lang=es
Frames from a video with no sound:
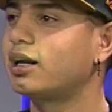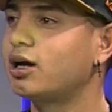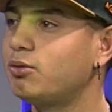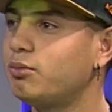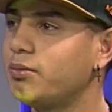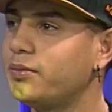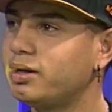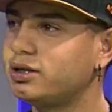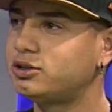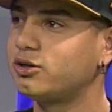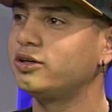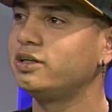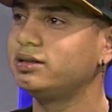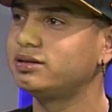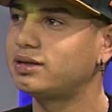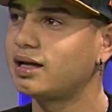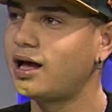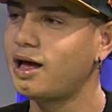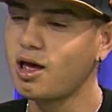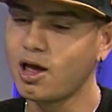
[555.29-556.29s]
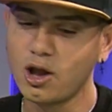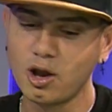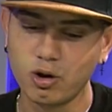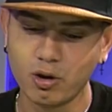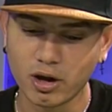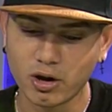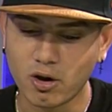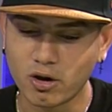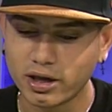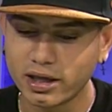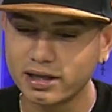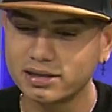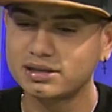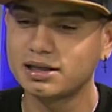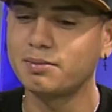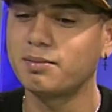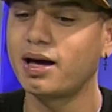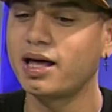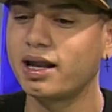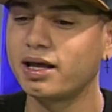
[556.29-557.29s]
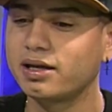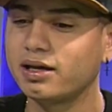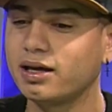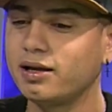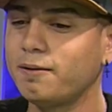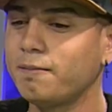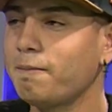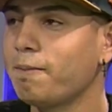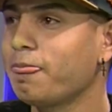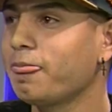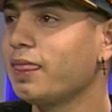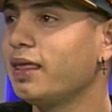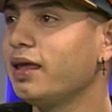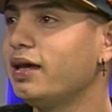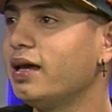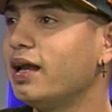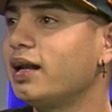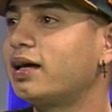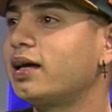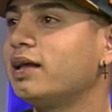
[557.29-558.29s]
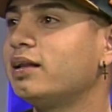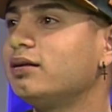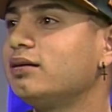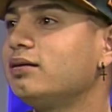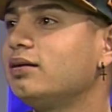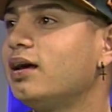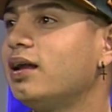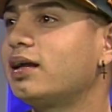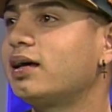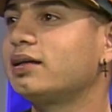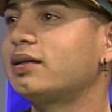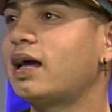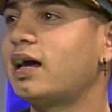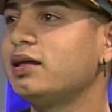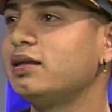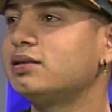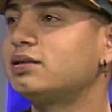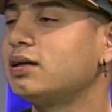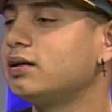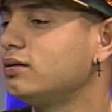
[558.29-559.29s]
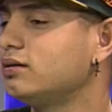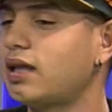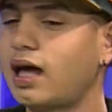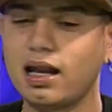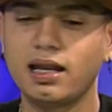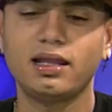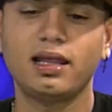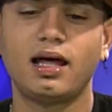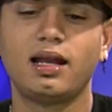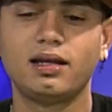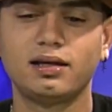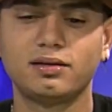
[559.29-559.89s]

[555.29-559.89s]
como inversionistas, luego quieren ser manager eh, y el que, el que está ahí dice, dale, dale.